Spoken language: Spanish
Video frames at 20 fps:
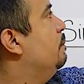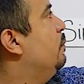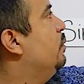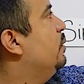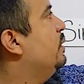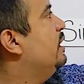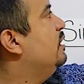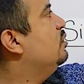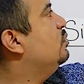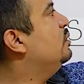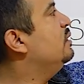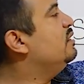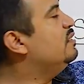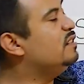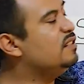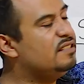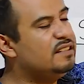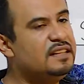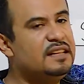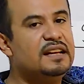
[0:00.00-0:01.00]
Por eso les
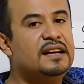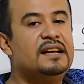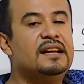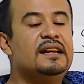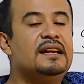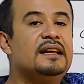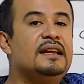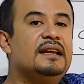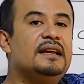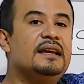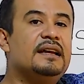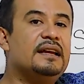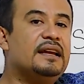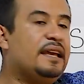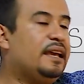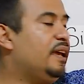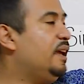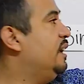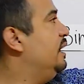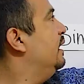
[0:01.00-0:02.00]
decía
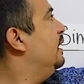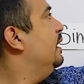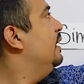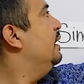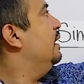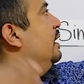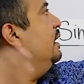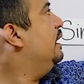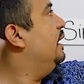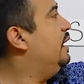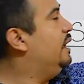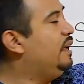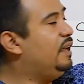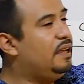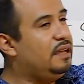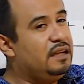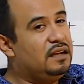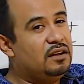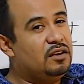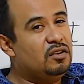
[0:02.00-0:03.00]
que
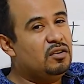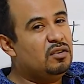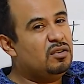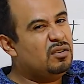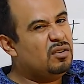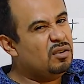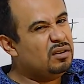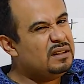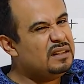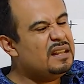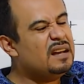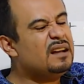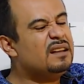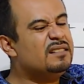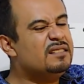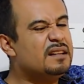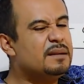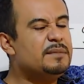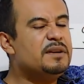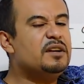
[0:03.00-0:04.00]
eh, con
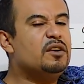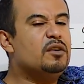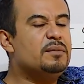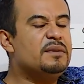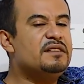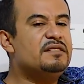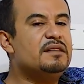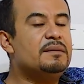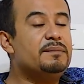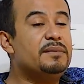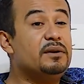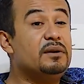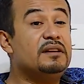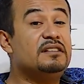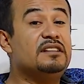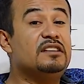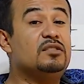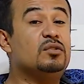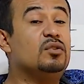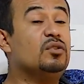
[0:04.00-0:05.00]
does también comienzan, pero
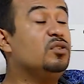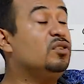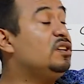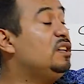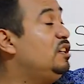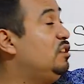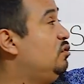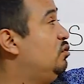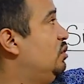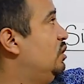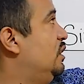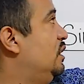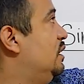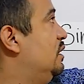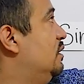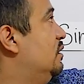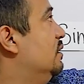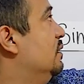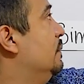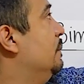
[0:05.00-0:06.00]
las que son con he, she,
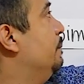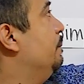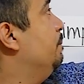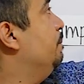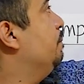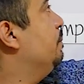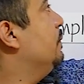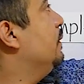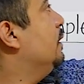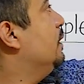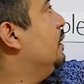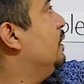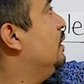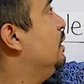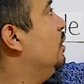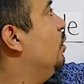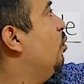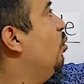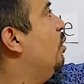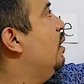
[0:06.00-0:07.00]
it.
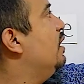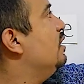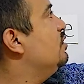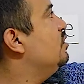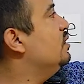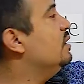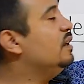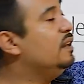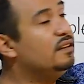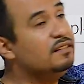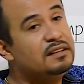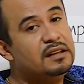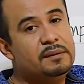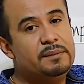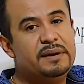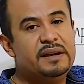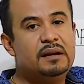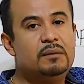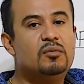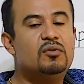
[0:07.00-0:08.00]
Watch es el
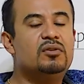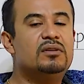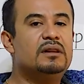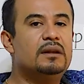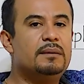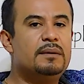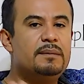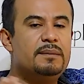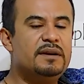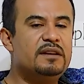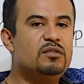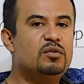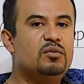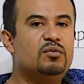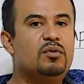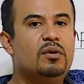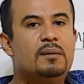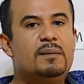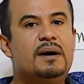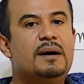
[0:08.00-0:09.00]
verbo, también va en su
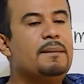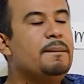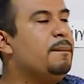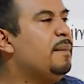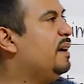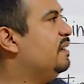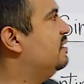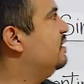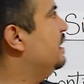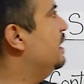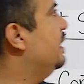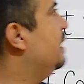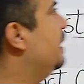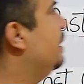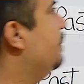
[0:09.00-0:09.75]
forma base,